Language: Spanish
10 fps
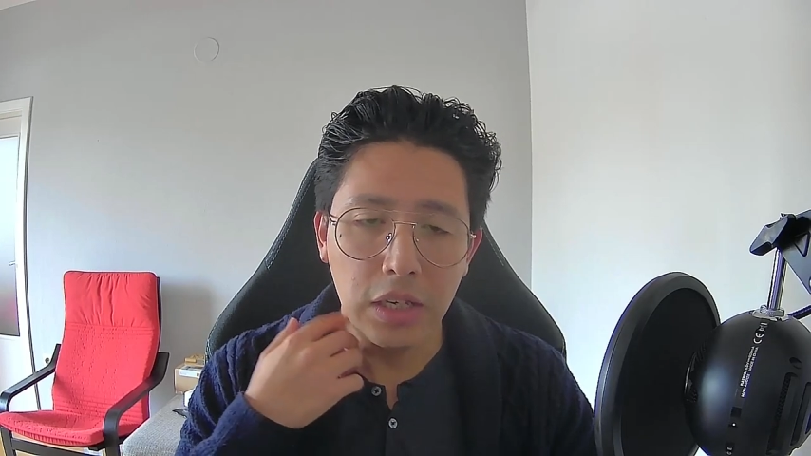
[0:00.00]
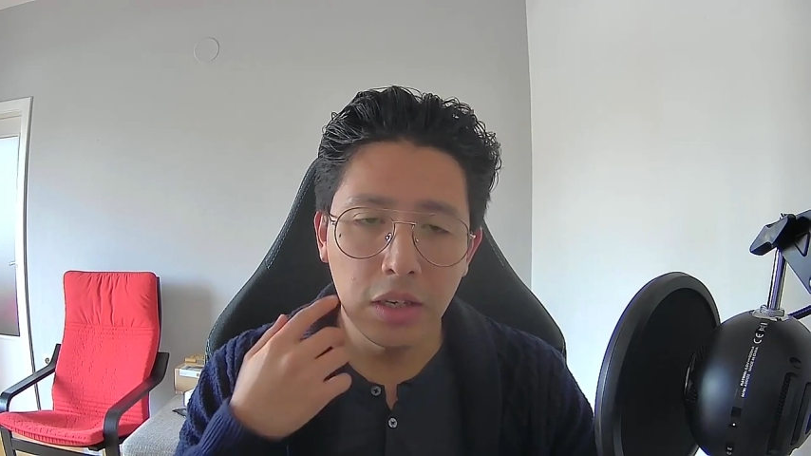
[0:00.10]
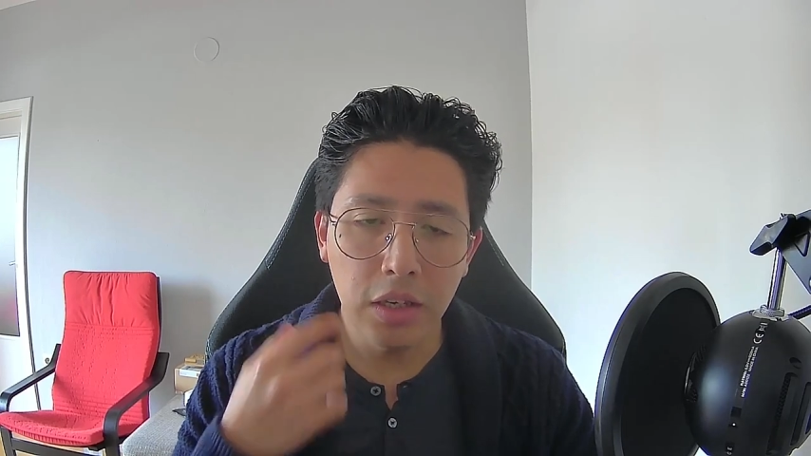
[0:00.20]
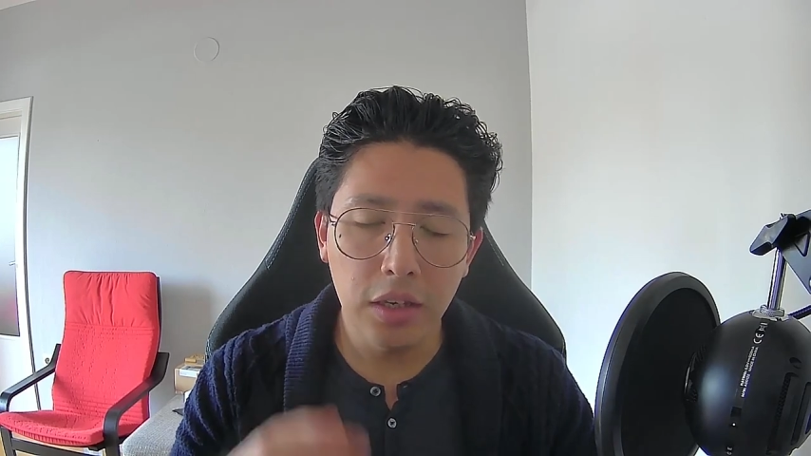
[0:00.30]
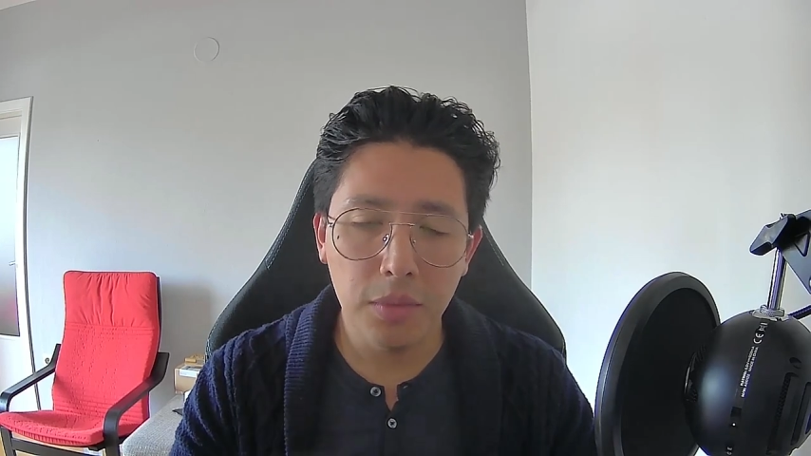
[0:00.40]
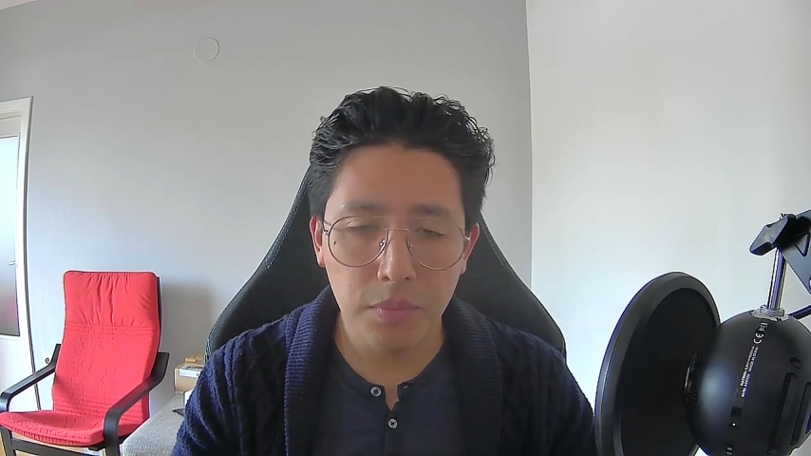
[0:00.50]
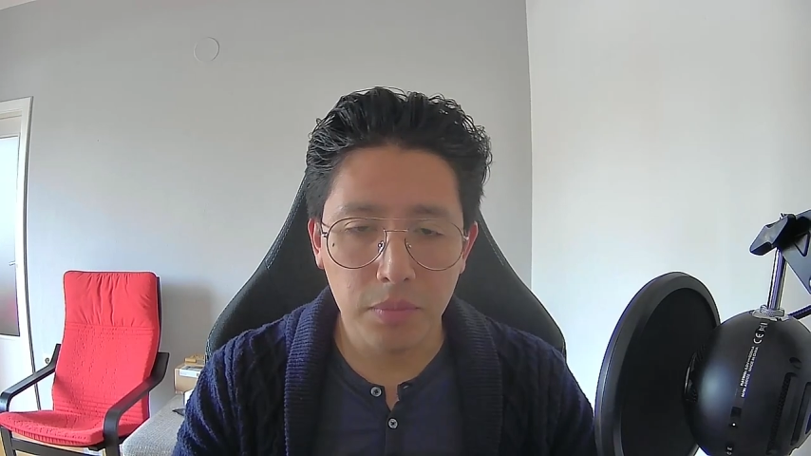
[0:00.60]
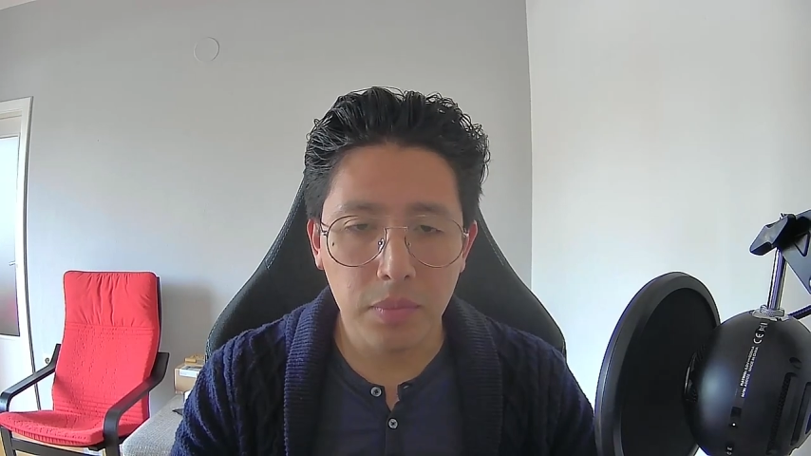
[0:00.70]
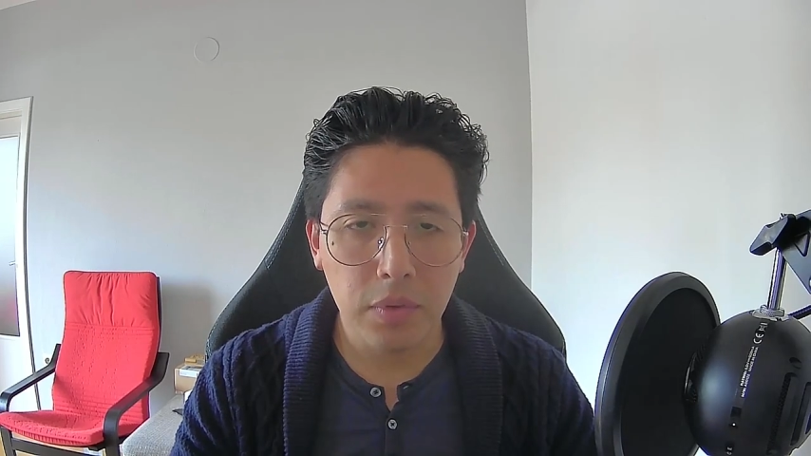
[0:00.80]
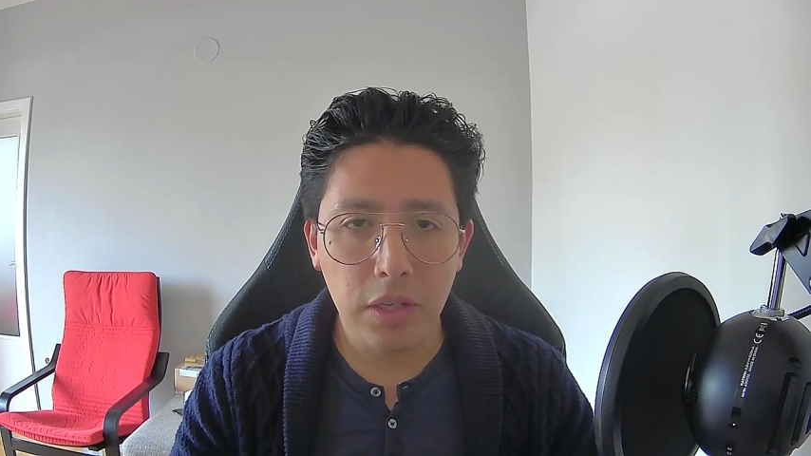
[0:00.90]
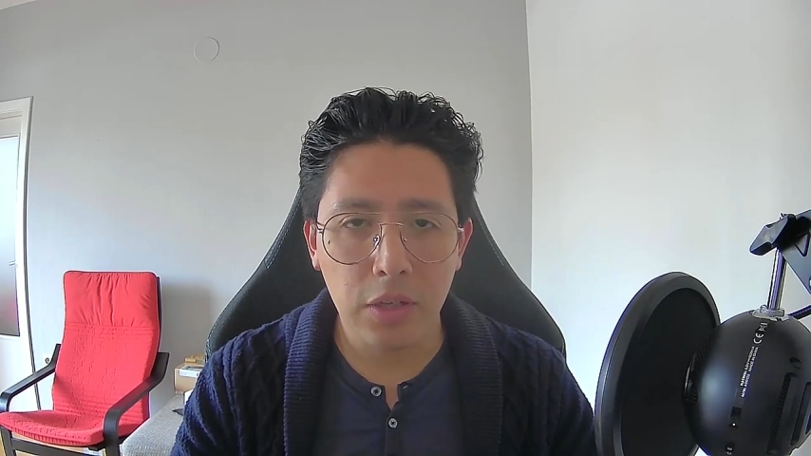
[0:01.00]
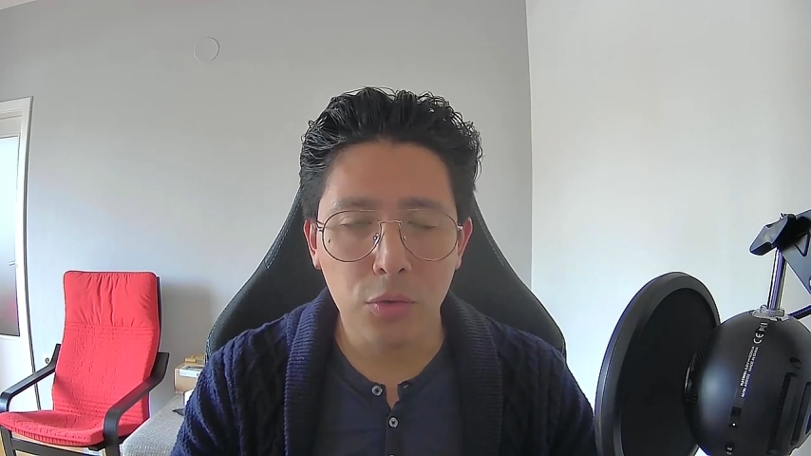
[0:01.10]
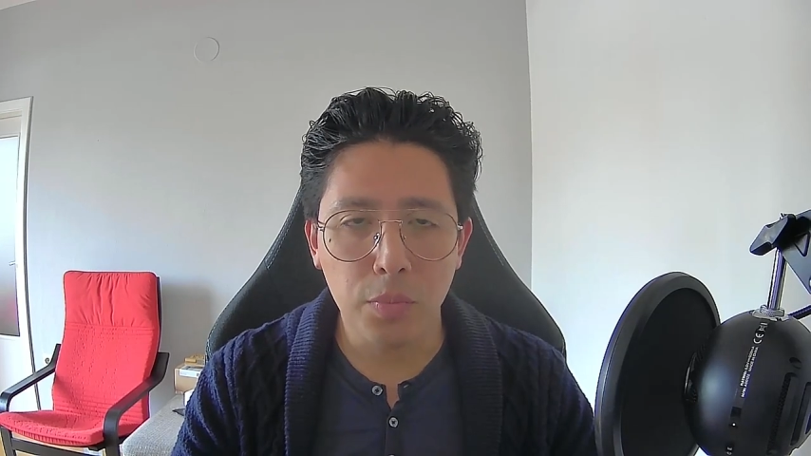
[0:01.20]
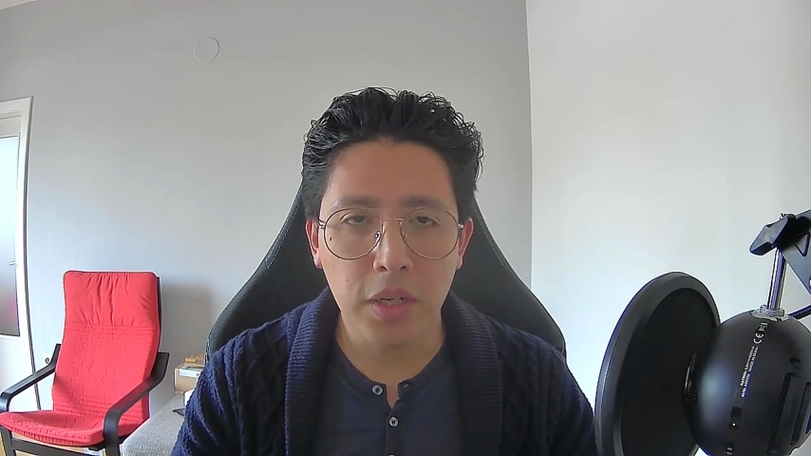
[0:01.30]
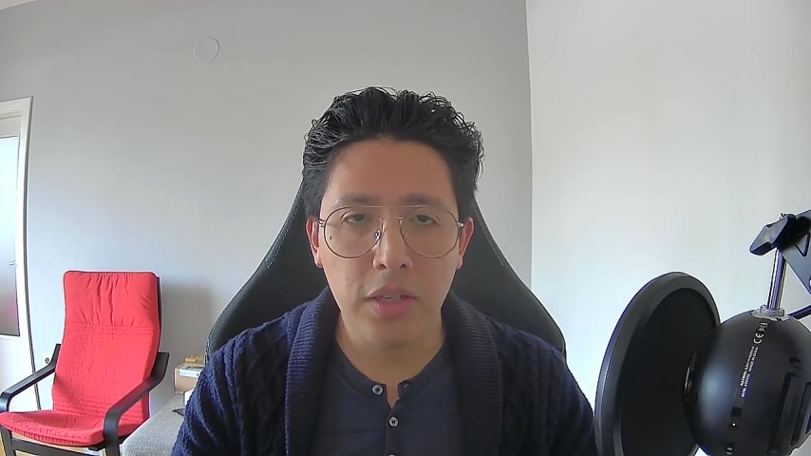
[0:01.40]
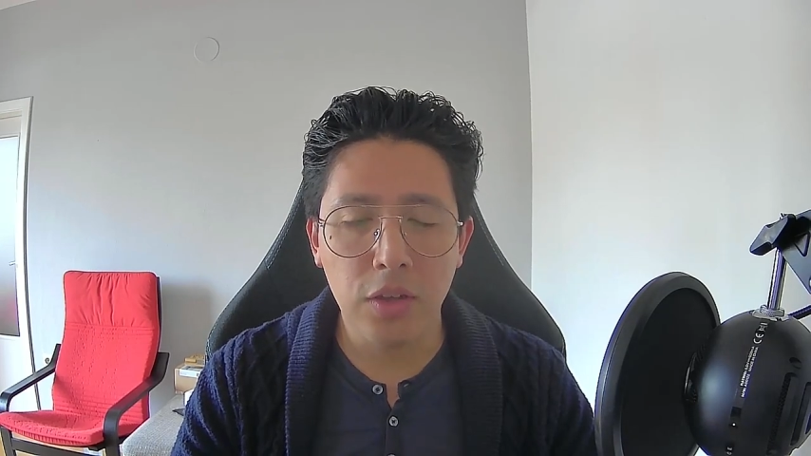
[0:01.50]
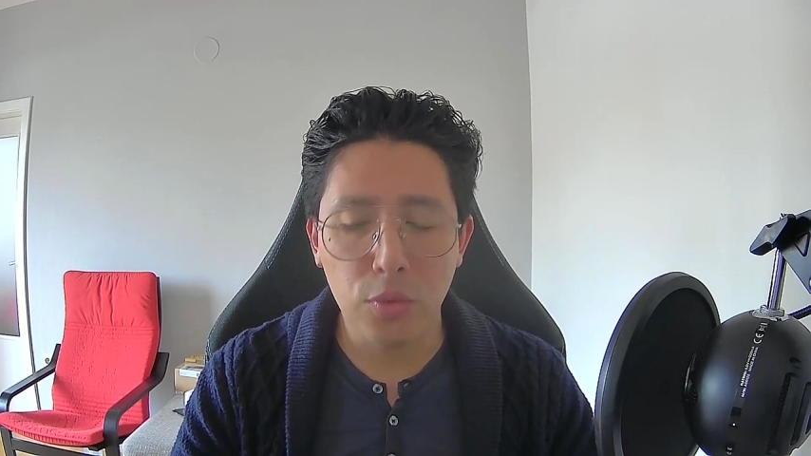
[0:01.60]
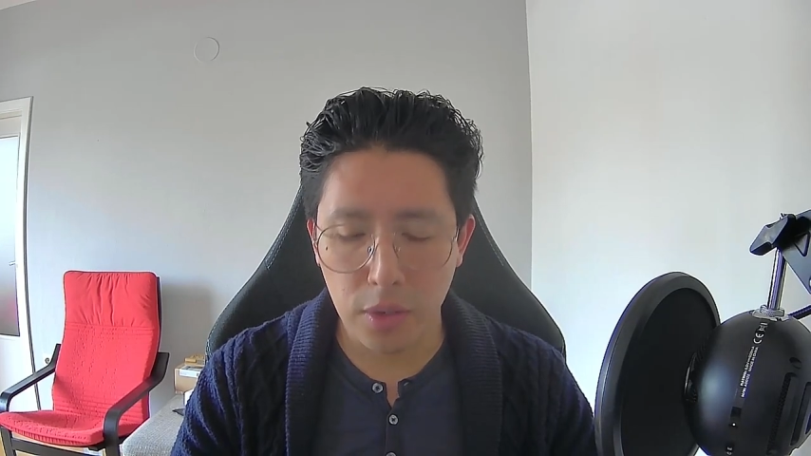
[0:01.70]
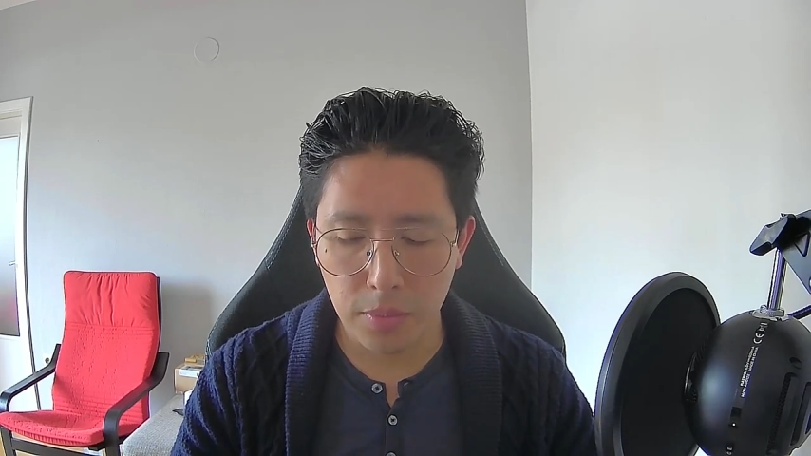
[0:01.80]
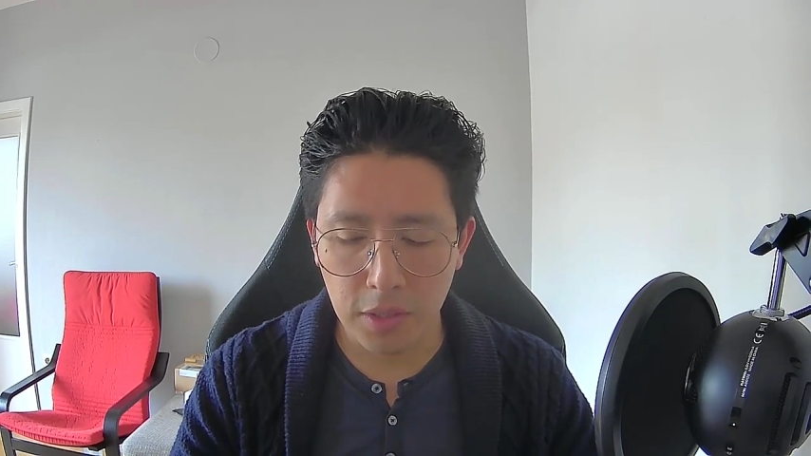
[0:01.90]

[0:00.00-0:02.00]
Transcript: Y en su página web